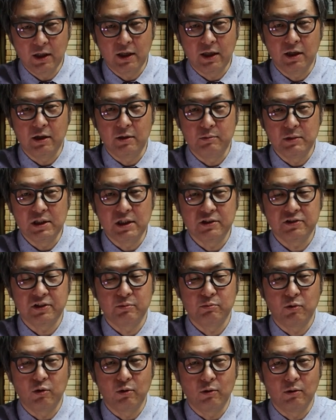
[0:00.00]
えー、皆さ
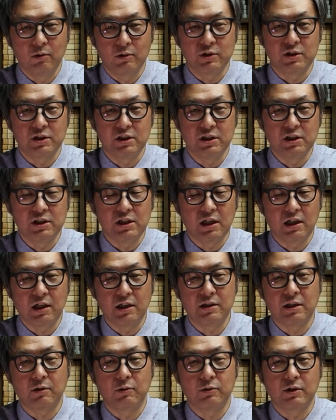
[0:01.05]
んもお聞きになら
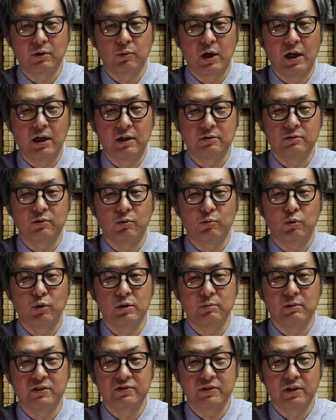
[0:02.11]
れたこともあると思
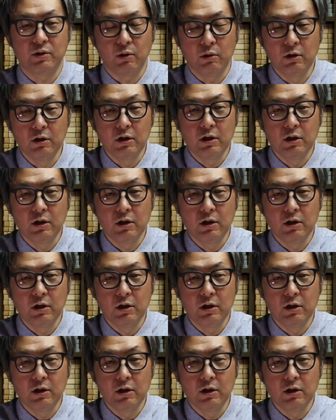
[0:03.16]
いますけど、